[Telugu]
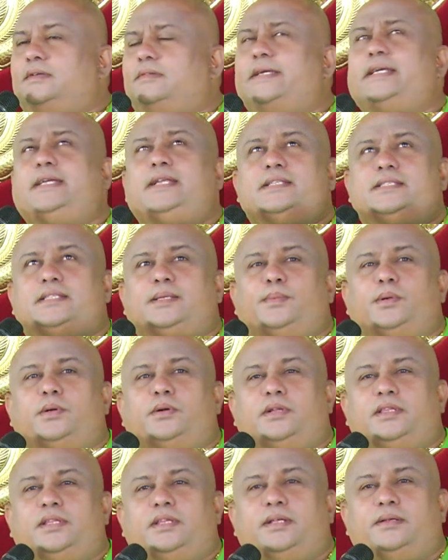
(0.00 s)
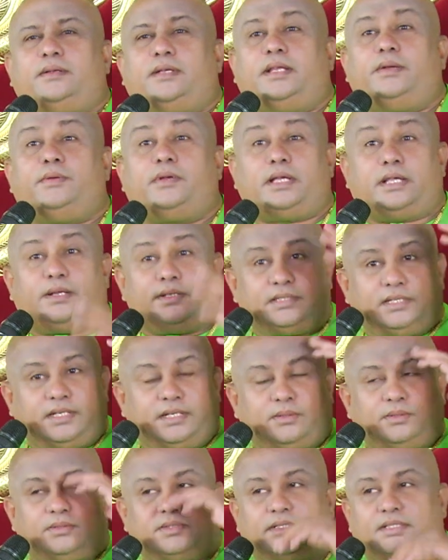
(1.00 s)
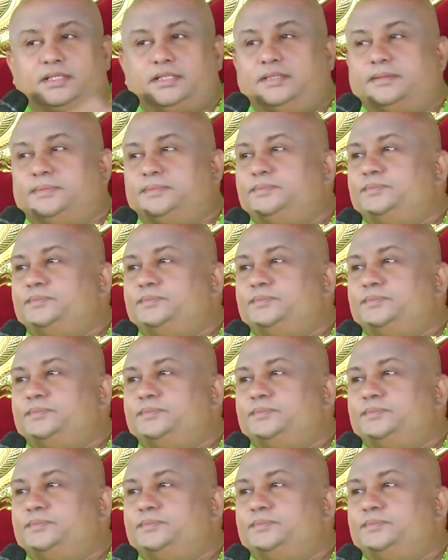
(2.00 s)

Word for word: వైట్ వేస్తే బాగుంటుంది నాకు అని ఒక ఆలోచన నాకు వస్తుంది